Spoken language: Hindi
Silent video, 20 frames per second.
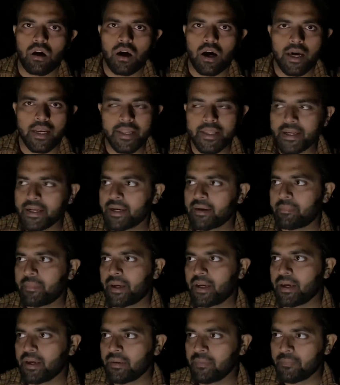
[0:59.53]
अलीगढ़
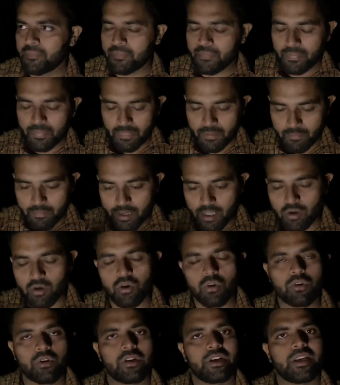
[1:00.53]
में मेरे को
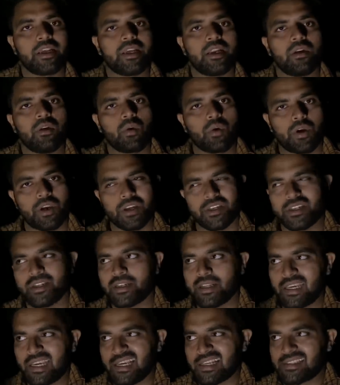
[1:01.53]
उन्होंने लोकेशन
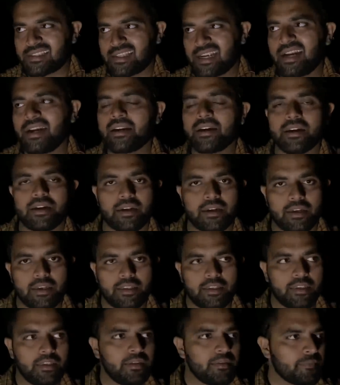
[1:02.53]
एक सेंड कर रखी
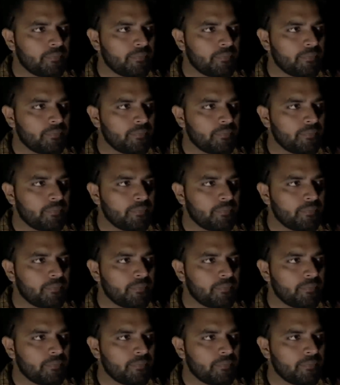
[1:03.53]
थी